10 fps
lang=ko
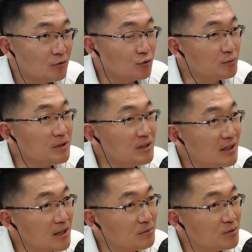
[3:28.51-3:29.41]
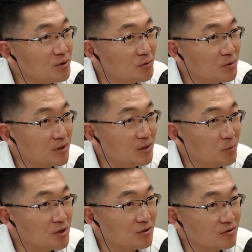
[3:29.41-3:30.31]
두 분이나 세 분 정도 이렇게
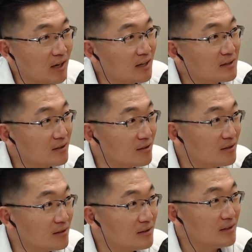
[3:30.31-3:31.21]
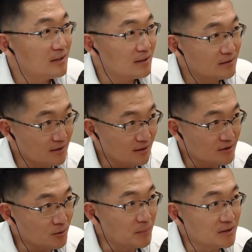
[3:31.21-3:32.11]
모시고 나가서 네. 이렇게
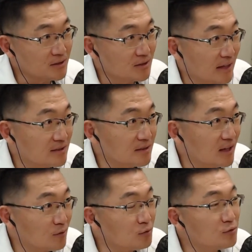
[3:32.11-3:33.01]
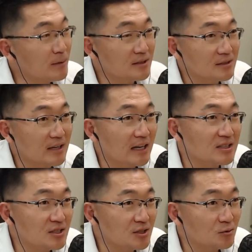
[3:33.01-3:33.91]
전반전 레슨하고 후반전은
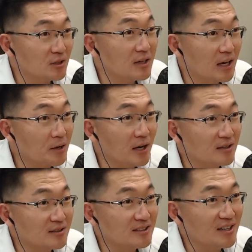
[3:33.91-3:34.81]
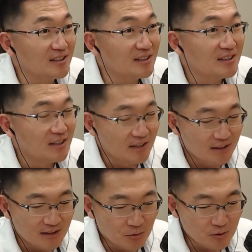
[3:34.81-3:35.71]
같이 치고 이렇게 해왔거든요. 음. 네.
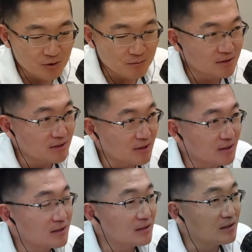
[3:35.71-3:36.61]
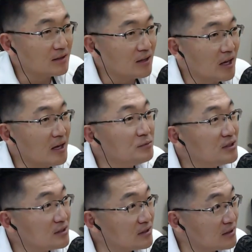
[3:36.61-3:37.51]
근데 요즘은 이제 네
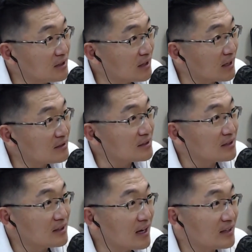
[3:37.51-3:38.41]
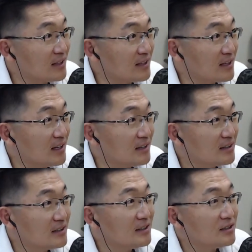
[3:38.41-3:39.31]
분이 넷을 해야 되니까
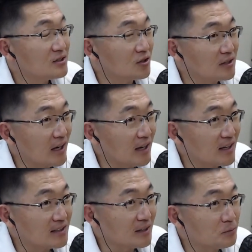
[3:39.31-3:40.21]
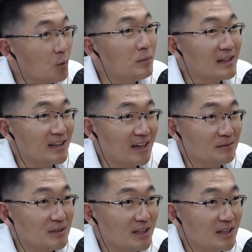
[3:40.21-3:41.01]
어머나. 저는 아예 그냥 못 만나갑니다.